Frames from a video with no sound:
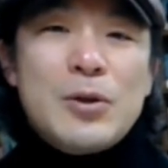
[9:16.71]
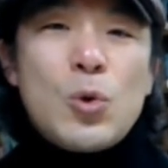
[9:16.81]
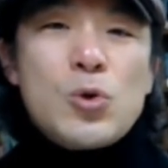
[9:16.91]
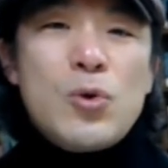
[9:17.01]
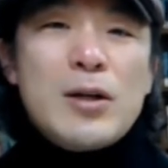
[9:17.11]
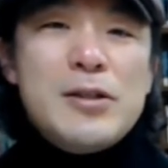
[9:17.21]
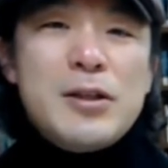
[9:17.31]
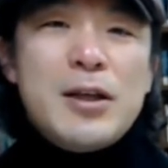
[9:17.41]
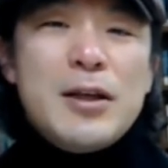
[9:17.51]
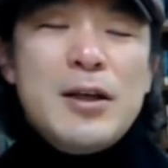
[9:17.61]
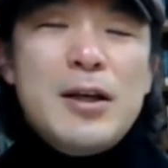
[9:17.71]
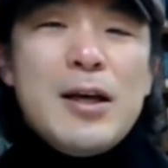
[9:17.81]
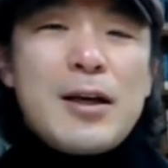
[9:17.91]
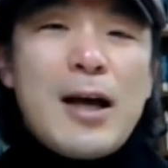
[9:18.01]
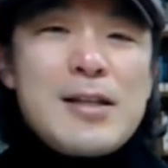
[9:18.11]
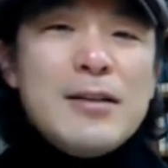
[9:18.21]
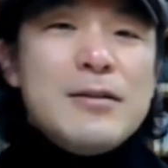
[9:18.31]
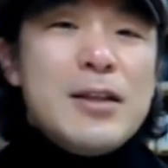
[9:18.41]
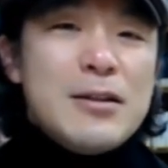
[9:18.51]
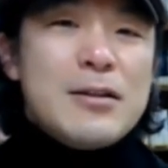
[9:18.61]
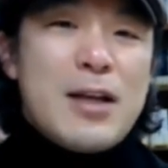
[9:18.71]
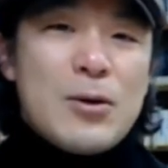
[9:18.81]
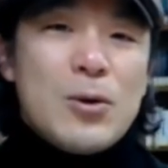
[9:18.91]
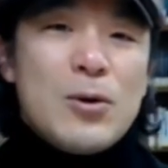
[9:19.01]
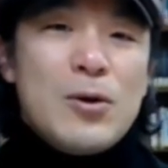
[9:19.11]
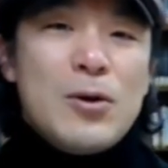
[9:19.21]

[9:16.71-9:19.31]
독서와 글쓰기, 가장 느린 듯하고